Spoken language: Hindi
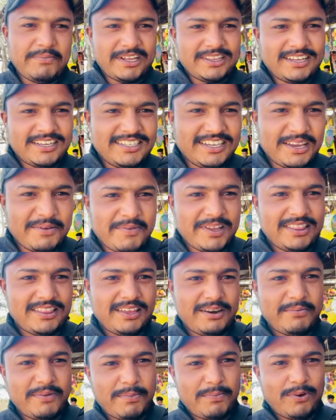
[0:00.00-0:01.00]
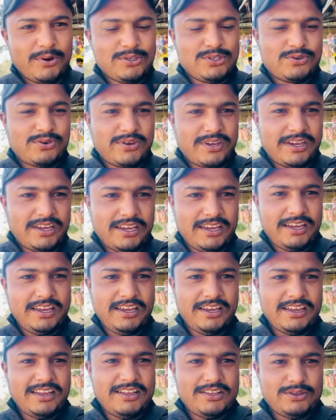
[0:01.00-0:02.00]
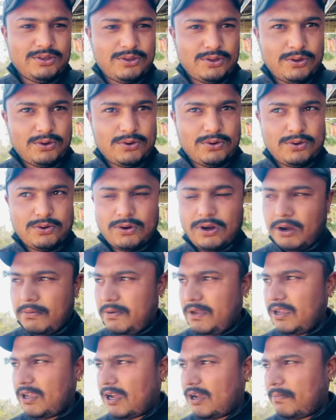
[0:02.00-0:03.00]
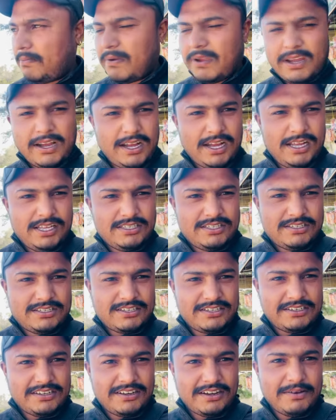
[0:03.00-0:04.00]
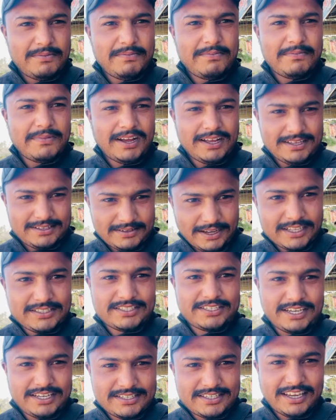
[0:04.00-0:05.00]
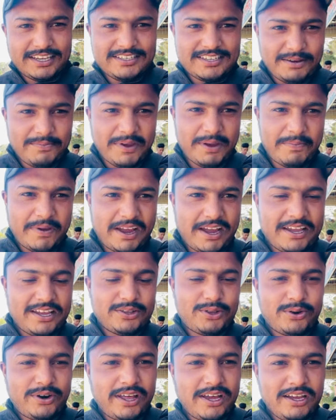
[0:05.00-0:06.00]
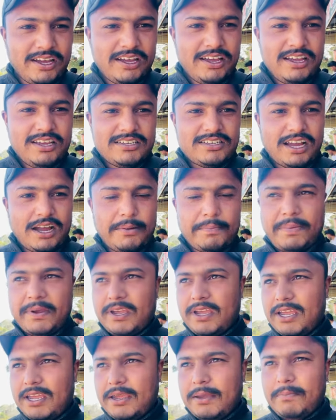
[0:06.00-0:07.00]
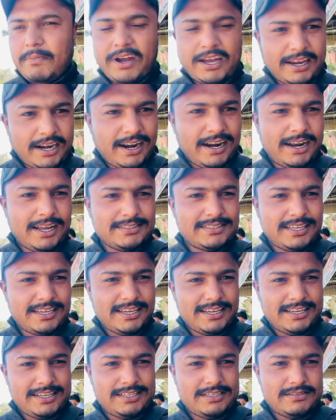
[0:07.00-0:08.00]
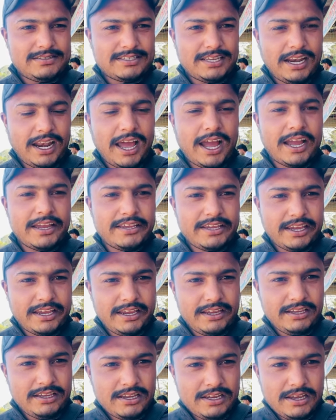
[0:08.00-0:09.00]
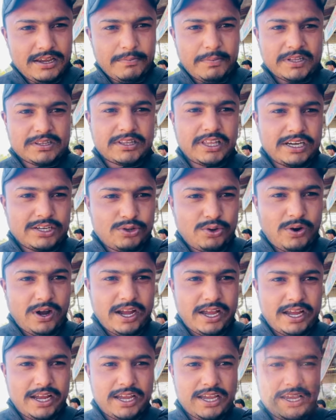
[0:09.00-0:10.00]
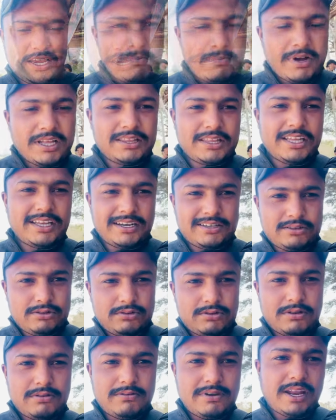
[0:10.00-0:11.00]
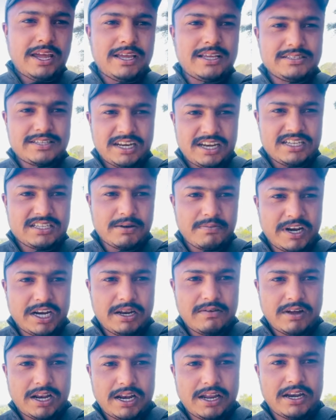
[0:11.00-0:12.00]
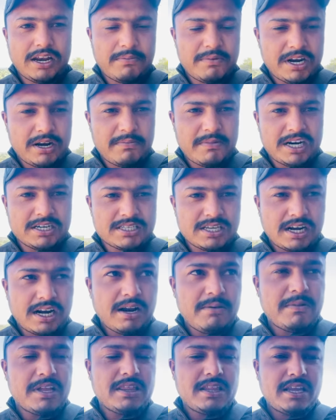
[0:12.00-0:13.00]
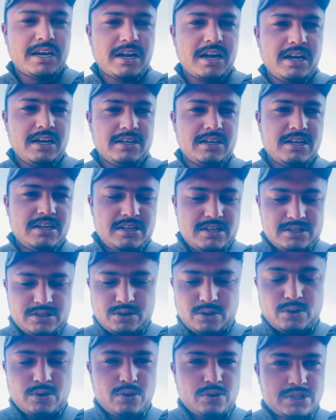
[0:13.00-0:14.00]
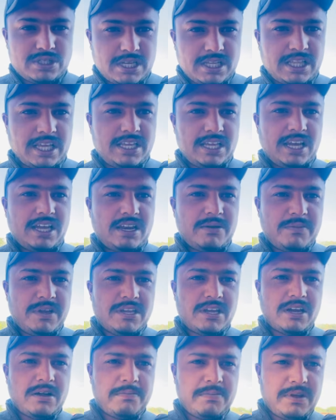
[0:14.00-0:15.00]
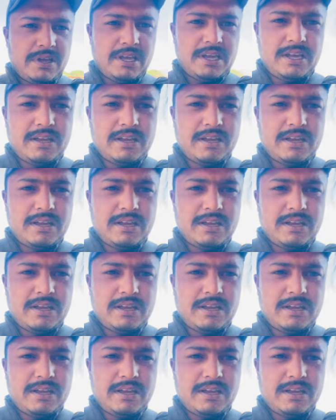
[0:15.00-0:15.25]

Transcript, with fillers: माता जी के मंदिर में पहुंच चुके हैं तो अभी यहाँ पे आज हम अच्छे सही समय पे आए हैं थोड़ा यहाँ पे मकराना से सिला आई हैं पत्थर जो आया है मंदिर नए सिरे से बनने वाला है नव निर्माण चल रहा है मंदिर का तो उसकी तैयारी में यहाँ पे